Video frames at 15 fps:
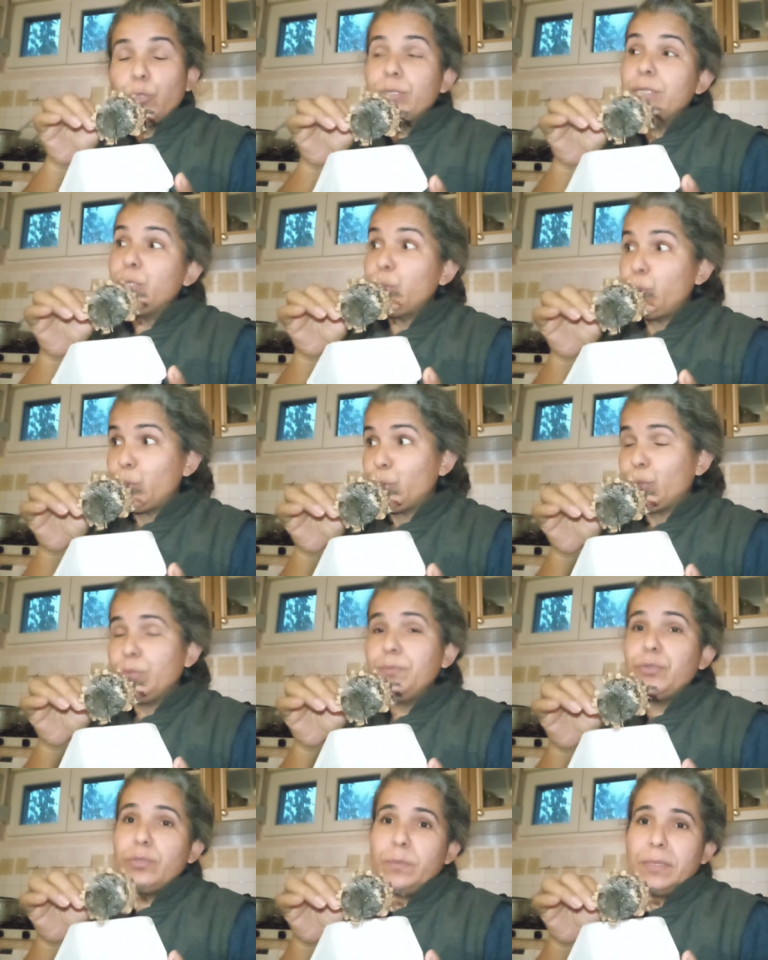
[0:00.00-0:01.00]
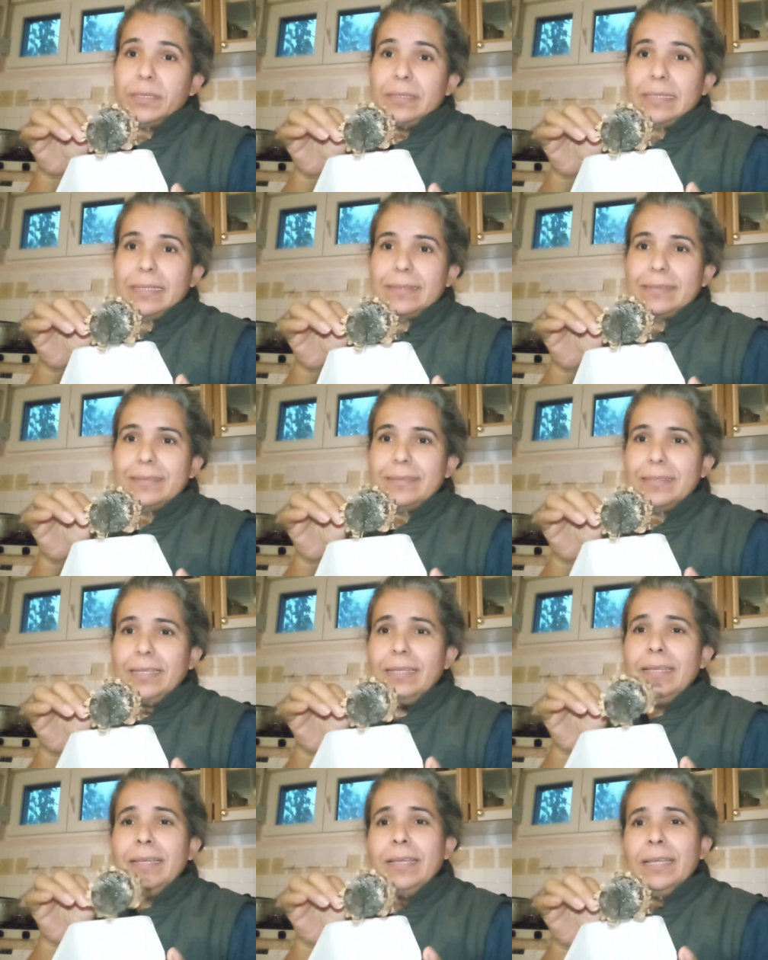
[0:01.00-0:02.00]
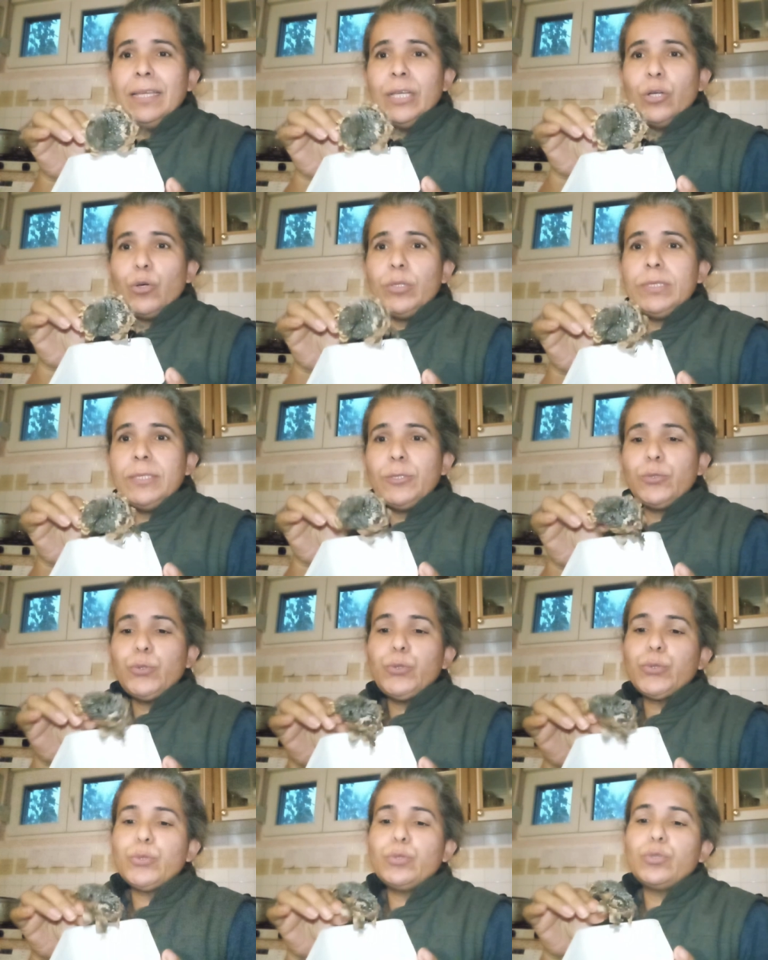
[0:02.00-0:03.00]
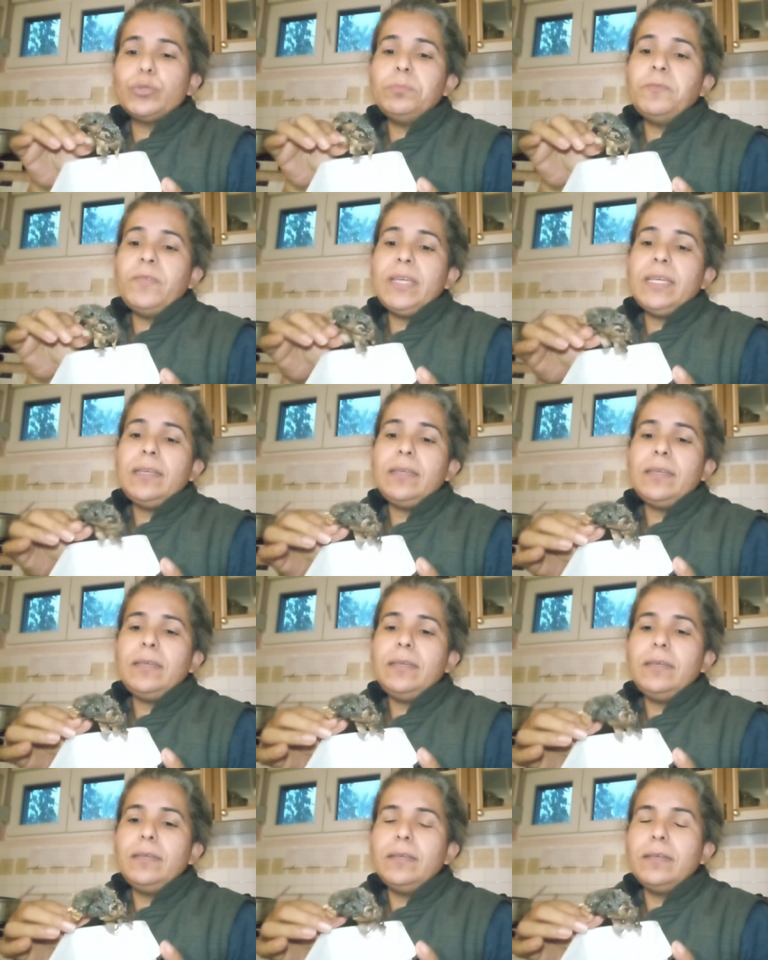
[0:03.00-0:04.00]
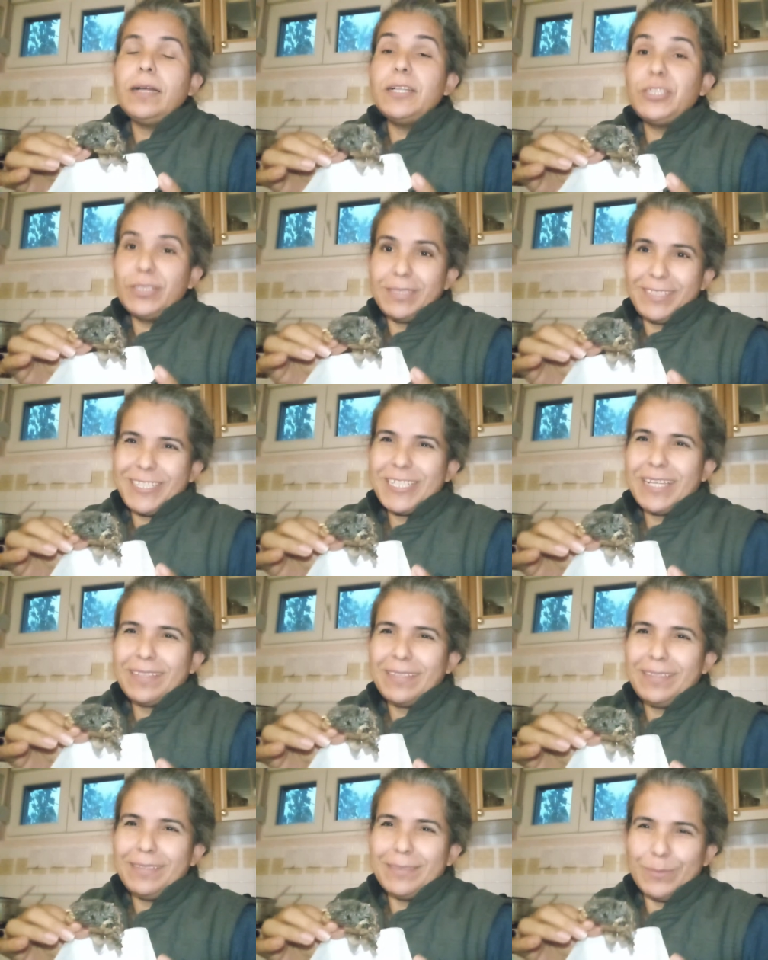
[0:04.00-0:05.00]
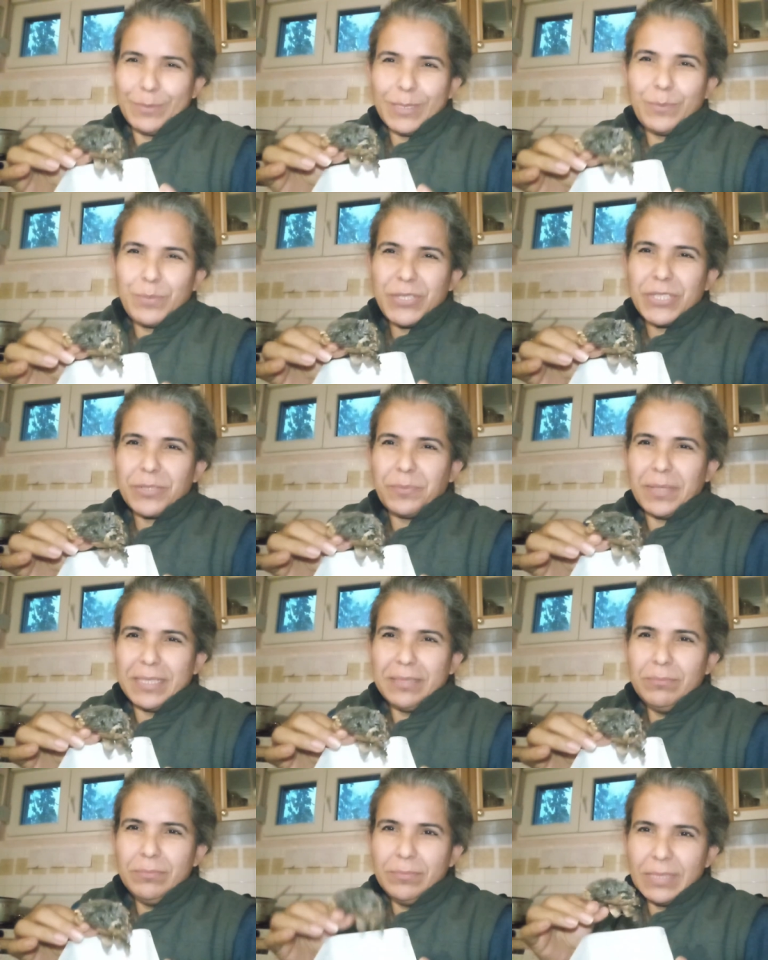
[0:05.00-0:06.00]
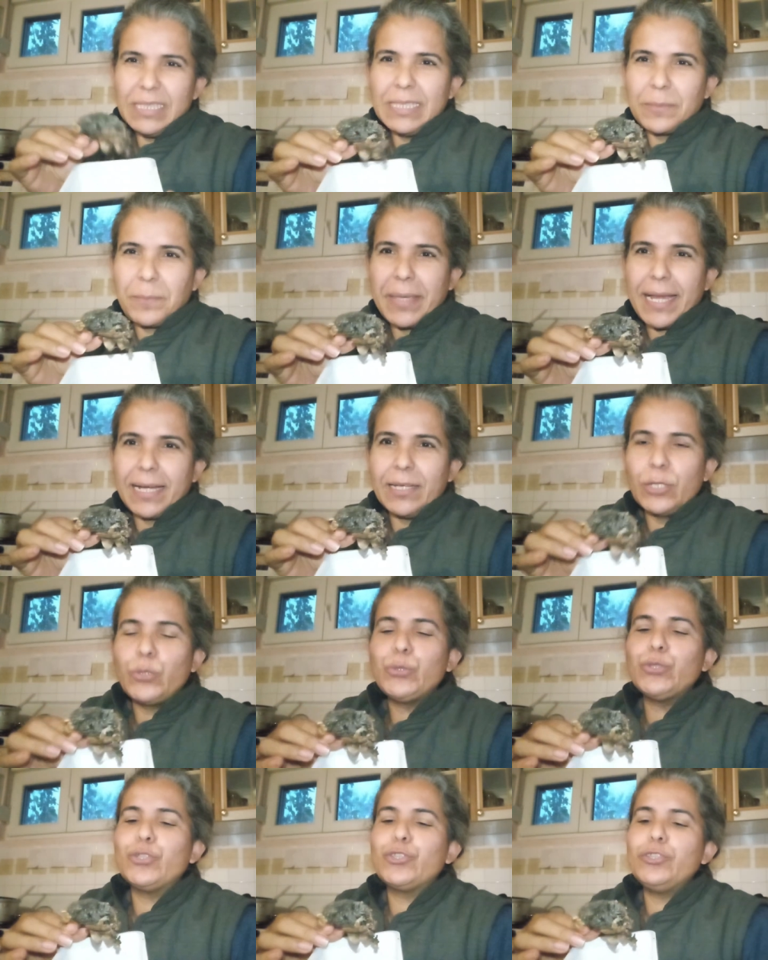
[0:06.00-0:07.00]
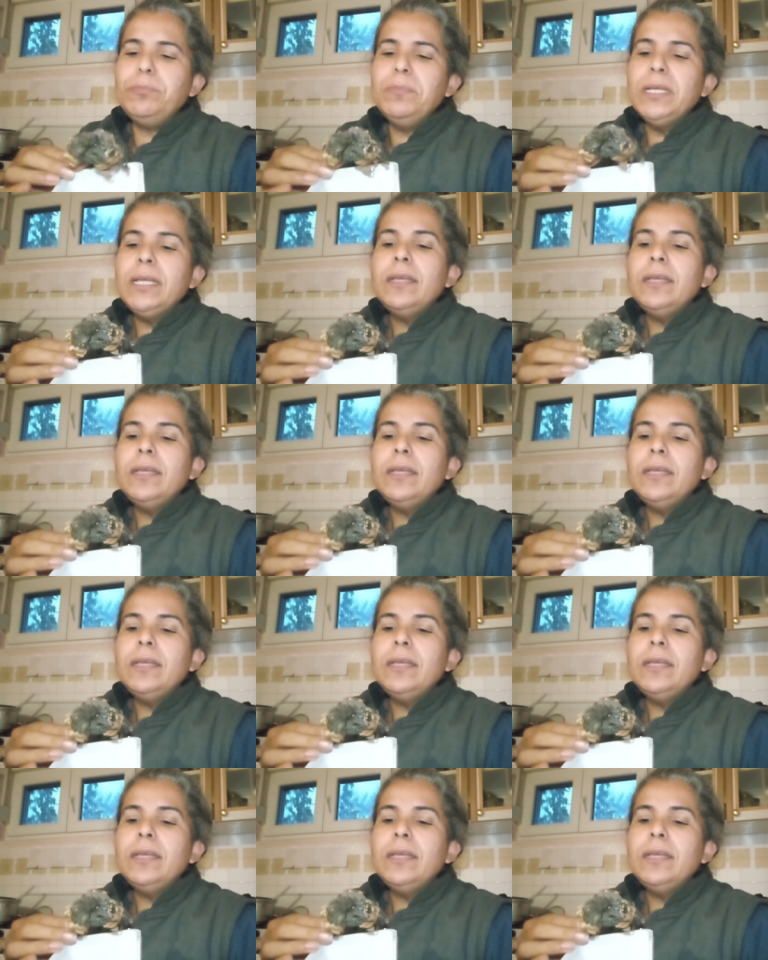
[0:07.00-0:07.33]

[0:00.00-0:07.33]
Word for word: Onları kuruttum sobanın altında. Onları kuruttum ve e, aşırı sıcakta değil tabii ki pişirmedim. Ilık bir yerde tuttum.